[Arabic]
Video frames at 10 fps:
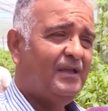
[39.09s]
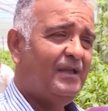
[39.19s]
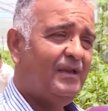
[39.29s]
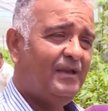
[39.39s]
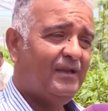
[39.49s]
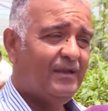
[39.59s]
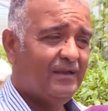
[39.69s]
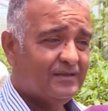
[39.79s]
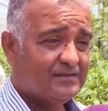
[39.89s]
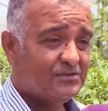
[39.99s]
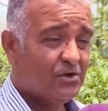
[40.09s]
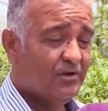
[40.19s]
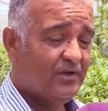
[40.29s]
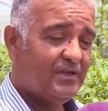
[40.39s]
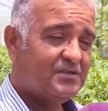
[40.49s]

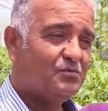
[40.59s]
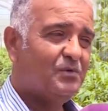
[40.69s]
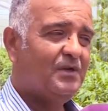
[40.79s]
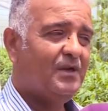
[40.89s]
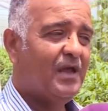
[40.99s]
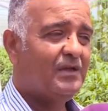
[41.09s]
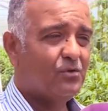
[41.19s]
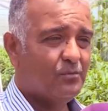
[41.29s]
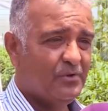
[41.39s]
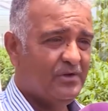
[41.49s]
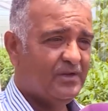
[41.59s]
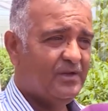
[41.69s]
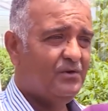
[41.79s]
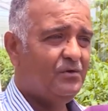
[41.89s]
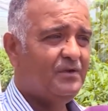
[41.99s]
السويلس والهيدروبونيك
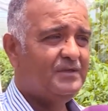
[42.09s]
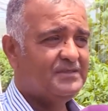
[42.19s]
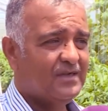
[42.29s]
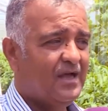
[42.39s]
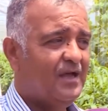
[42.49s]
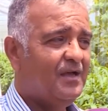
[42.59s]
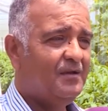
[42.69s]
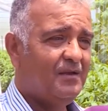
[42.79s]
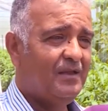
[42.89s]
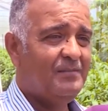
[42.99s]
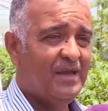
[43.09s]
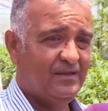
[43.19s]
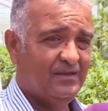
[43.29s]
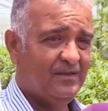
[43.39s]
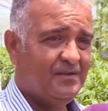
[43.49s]
اللي هي الزراعة
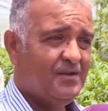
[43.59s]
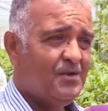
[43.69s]
المائية